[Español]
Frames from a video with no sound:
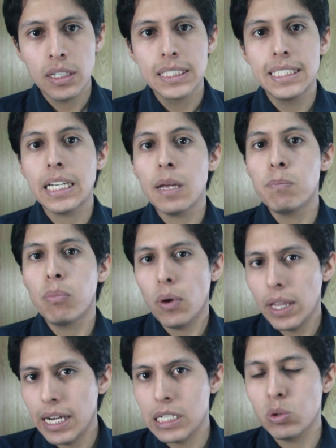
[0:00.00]
Sé que
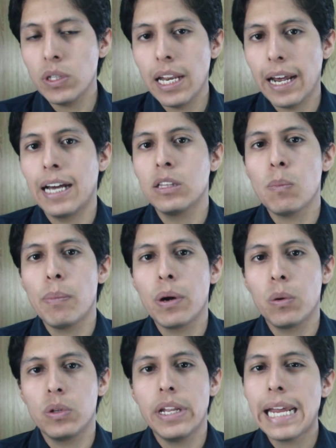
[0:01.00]
puede que suene lejano,
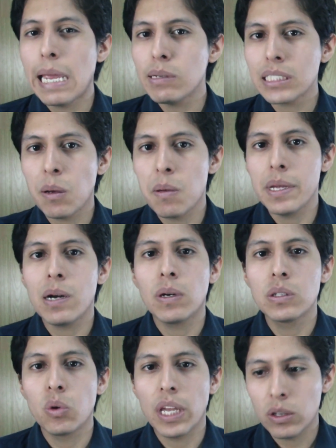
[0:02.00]
pero ¿de qué vas a vivir
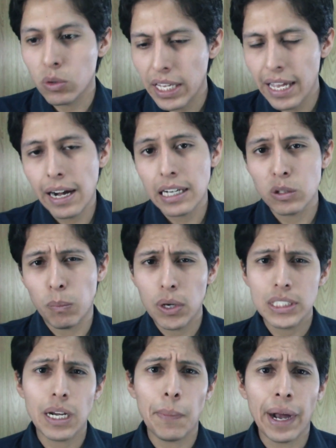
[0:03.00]
cuando ya no quieras o
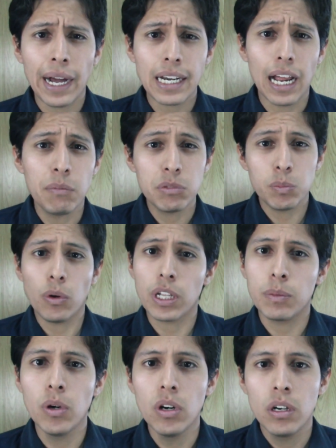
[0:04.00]
puedas trabajar al mismo
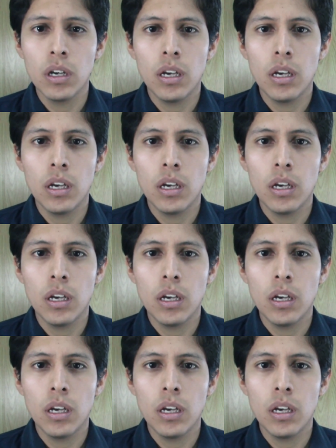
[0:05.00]
ritmo?